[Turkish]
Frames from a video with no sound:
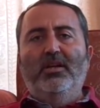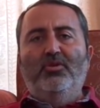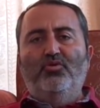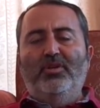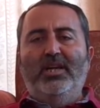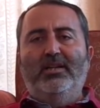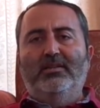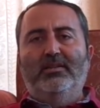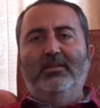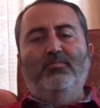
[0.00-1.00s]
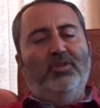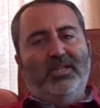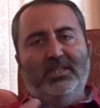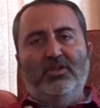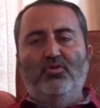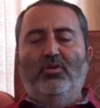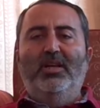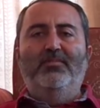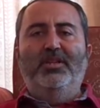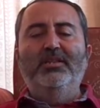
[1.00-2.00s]
Süreyi artırır. Bu da sıkıcı
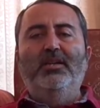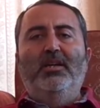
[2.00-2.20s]
olabilir.